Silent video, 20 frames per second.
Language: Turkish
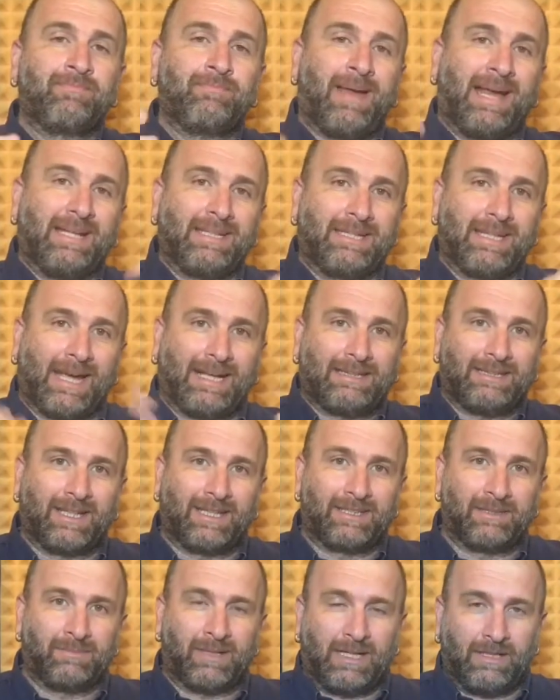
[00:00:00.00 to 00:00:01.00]
Ben kendi
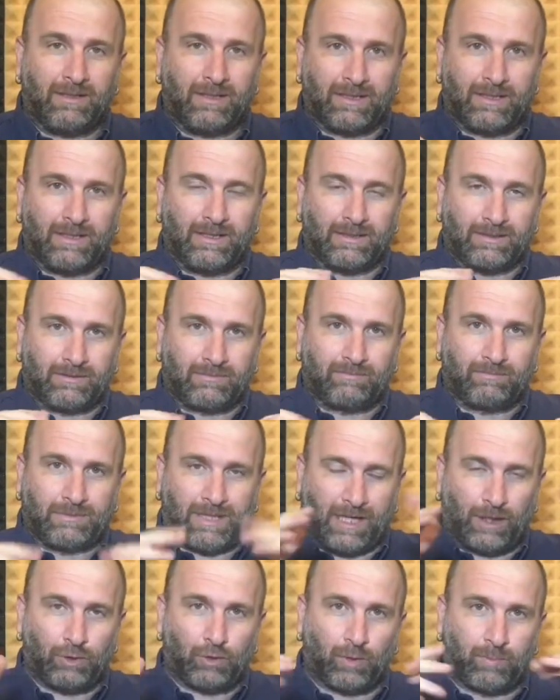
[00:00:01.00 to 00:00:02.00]
adıma e,
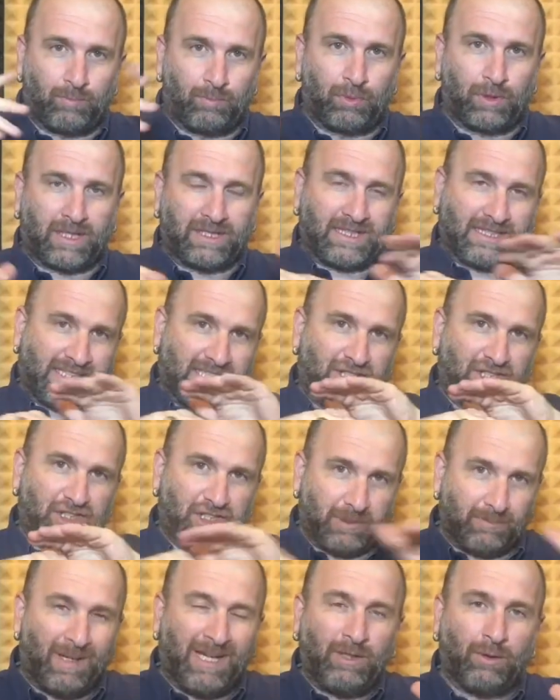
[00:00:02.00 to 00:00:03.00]
daha çok buradaki
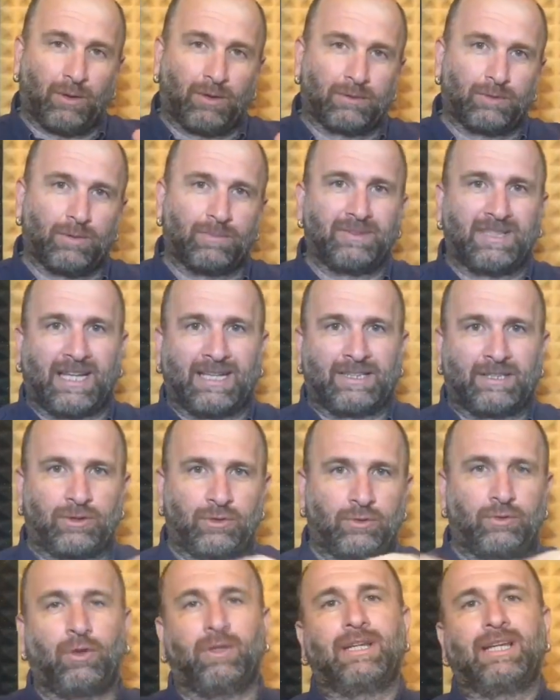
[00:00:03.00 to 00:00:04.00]
çimen
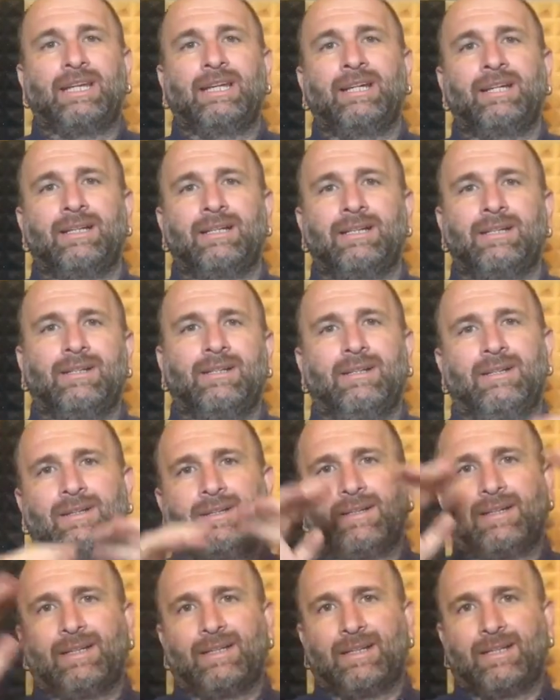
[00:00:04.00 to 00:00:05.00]
olduğundan dolayı
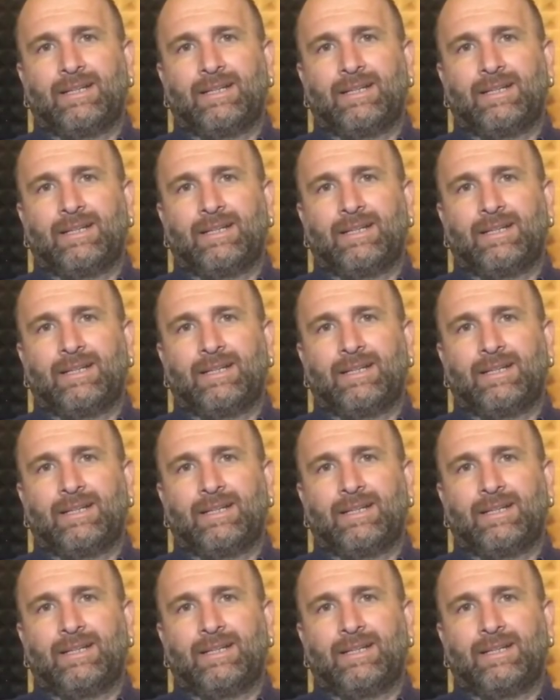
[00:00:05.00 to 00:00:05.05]
e,